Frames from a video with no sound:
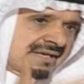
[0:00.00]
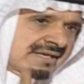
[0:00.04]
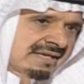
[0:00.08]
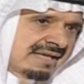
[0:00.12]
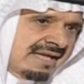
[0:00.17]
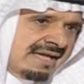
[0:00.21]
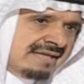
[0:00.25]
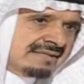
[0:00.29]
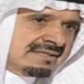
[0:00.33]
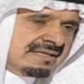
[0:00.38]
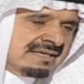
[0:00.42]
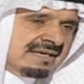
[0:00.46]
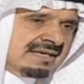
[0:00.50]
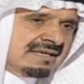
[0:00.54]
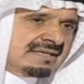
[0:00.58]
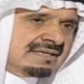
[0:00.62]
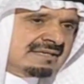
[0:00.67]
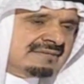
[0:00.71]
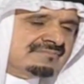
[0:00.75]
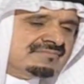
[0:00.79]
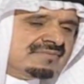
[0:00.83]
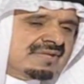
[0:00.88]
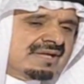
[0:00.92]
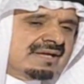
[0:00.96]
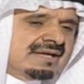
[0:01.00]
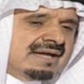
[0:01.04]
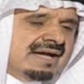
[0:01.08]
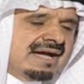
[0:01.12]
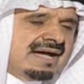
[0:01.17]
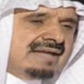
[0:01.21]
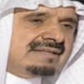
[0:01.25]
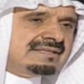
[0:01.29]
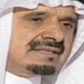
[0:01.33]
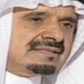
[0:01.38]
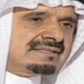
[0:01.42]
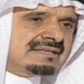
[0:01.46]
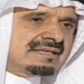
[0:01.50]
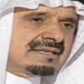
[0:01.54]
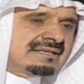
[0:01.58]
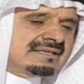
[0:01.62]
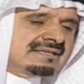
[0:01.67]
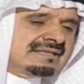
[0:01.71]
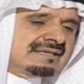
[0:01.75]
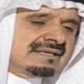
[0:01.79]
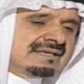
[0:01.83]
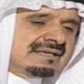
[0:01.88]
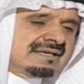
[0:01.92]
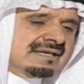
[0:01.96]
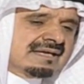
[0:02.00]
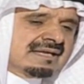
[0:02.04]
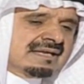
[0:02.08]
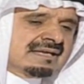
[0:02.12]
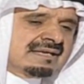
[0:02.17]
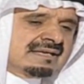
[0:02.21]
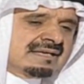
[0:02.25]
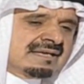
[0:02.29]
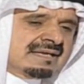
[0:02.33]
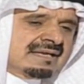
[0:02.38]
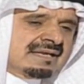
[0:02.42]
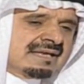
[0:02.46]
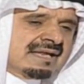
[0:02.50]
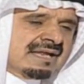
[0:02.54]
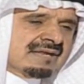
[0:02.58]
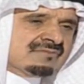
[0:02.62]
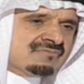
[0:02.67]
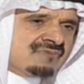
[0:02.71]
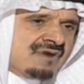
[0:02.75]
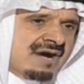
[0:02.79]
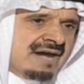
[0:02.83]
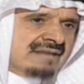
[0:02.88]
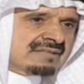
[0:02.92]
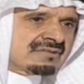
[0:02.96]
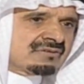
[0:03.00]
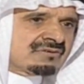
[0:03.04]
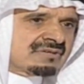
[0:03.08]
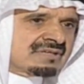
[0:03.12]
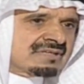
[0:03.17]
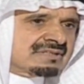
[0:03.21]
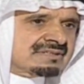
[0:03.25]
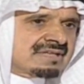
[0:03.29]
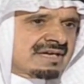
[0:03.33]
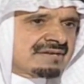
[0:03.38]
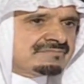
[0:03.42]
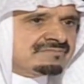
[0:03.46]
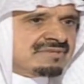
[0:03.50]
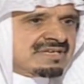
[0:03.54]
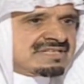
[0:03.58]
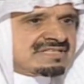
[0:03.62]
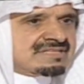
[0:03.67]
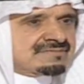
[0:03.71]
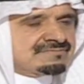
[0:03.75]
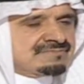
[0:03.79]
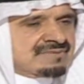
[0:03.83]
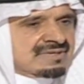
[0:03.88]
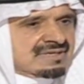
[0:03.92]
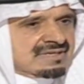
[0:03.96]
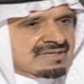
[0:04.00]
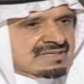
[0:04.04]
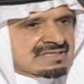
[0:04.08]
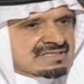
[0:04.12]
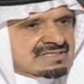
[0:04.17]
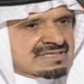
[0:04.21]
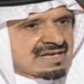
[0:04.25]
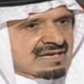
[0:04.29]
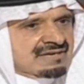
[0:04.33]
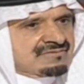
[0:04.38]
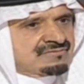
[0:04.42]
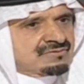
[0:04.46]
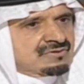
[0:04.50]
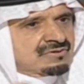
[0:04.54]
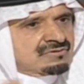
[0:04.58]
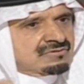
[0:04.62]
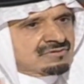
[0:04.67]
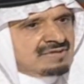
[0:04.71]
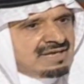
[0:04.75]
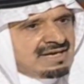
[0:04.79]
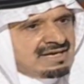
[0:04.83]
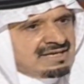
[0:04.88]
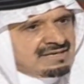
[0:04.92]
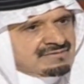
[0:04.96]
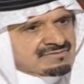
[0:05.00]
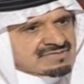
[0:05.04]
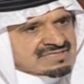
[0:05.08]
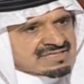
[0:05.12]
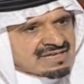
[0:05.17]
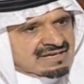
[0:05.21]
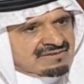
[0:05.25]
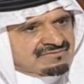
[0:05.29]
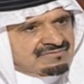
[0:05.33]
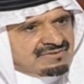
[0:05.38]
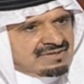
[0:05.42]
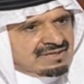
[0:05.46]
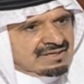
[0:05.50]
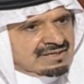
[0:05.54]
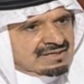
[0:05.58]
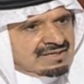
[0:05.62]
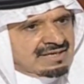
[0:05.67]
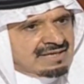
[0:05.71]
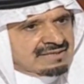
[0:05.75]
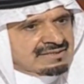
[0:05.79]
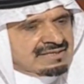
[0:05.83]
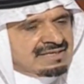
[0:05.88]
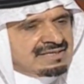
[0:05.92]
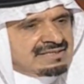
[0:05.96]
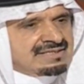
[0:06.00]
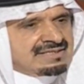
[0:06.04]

القيادة يعني عادة أن المواطن الخطاب يسبق سقفه يكون أعلى من سقف القيادة